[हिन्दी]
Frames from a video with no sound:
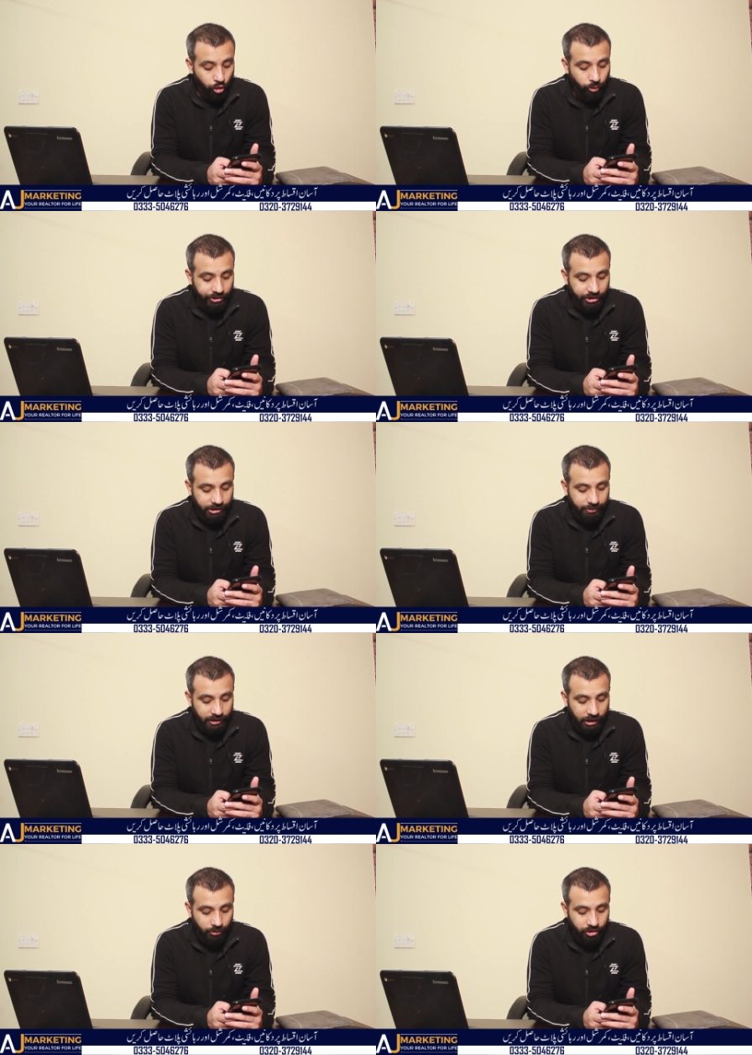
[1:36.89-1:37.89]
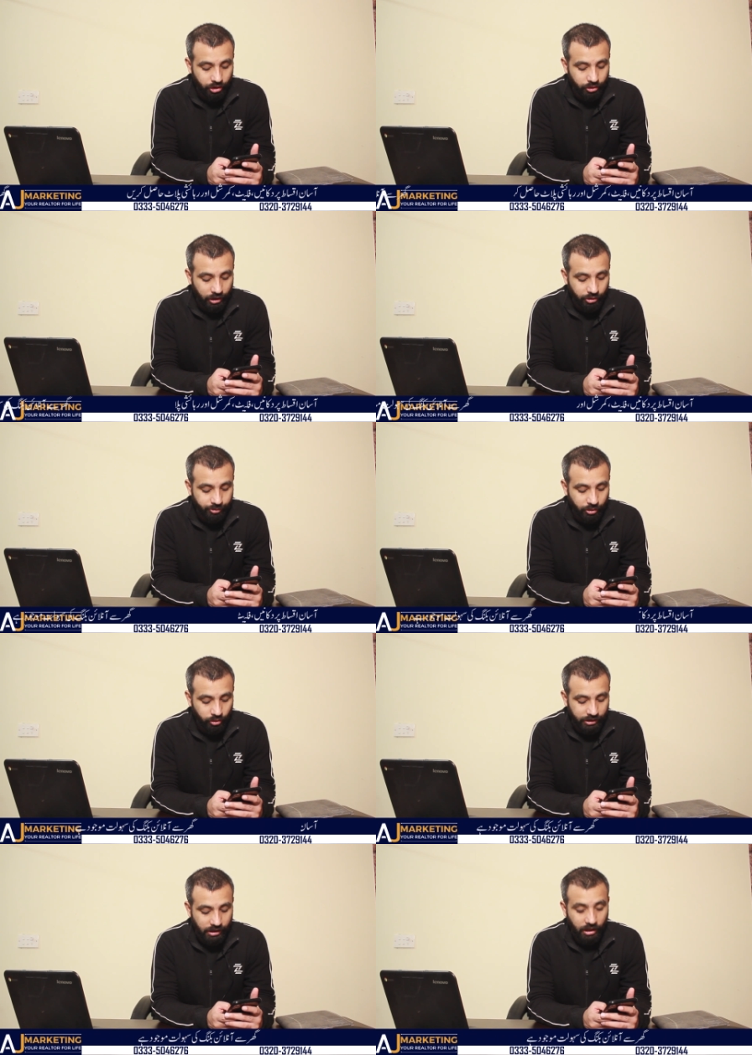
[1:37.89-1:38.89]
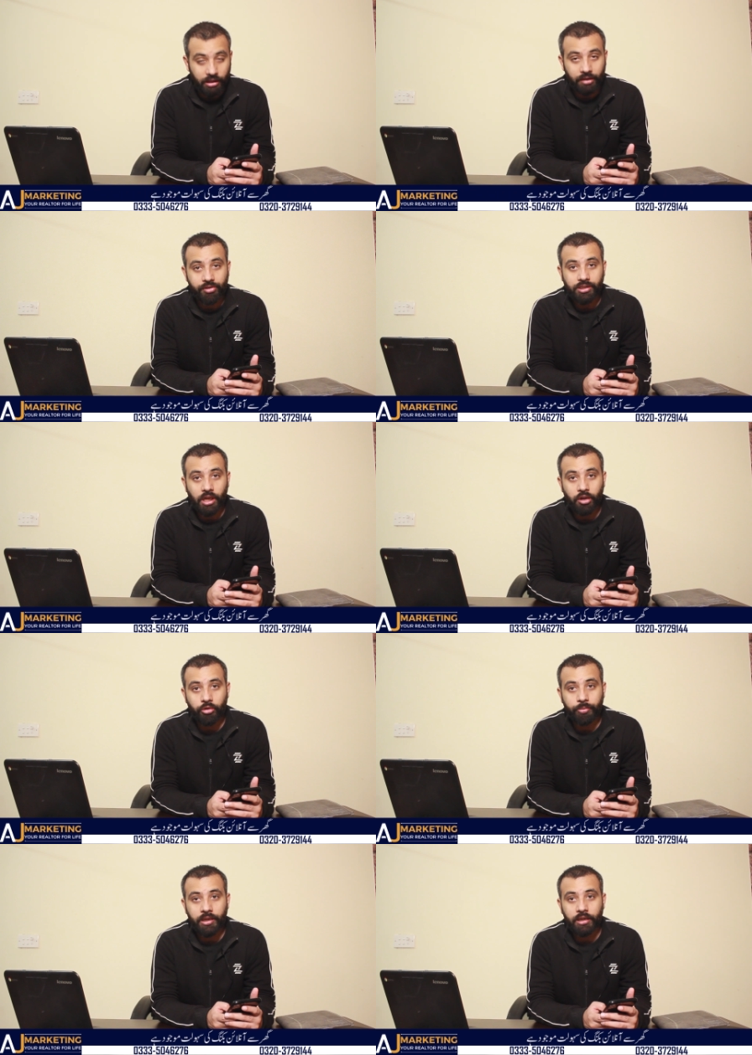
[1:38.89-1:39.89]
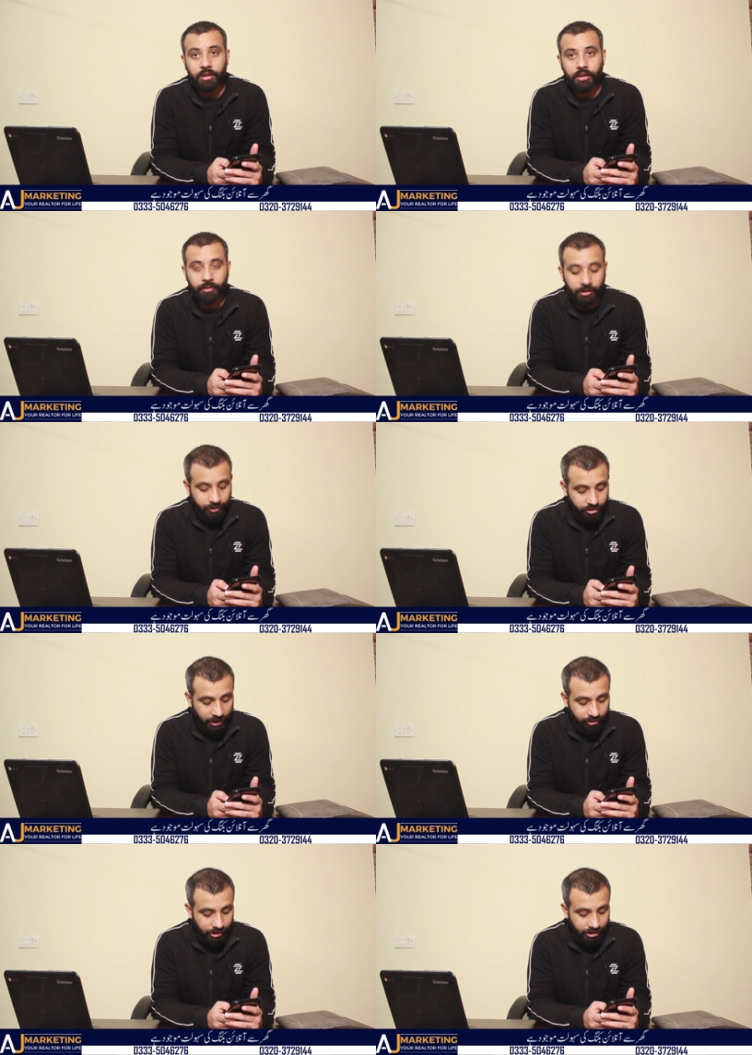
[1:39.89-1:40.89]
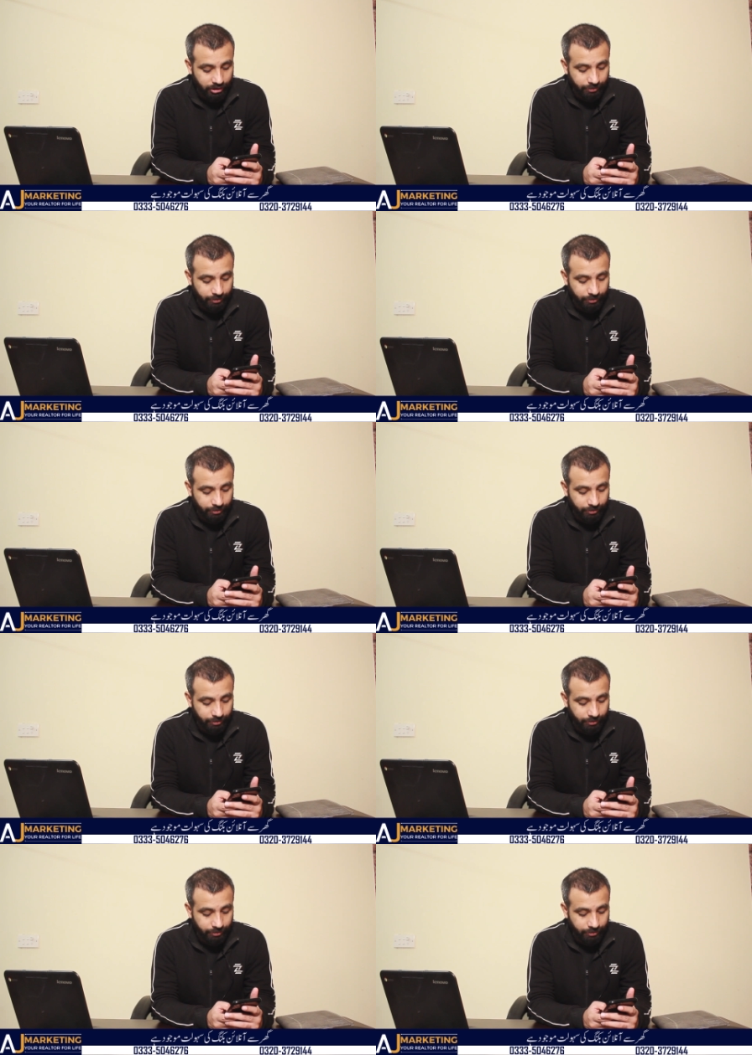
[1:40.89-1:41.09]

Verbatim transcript: 2.6 मरला कमर्शियल जो है उस पर उन्नीस लाख नब्बे हज़ार रुपये डेवलपमेंट चार्जेस